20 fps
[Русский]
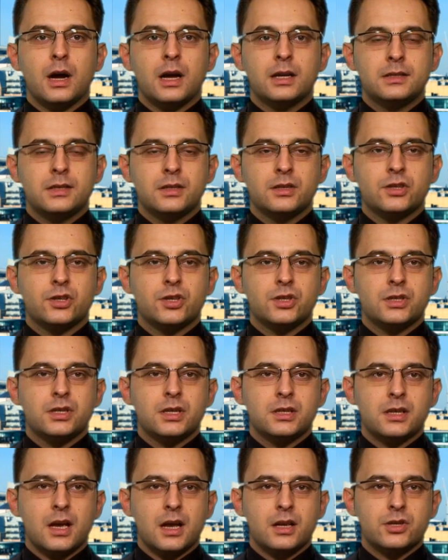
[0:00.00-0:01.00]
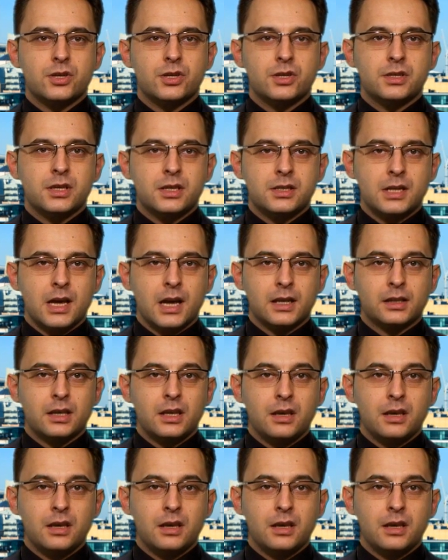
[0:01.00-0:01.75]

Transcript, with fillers: 1.6060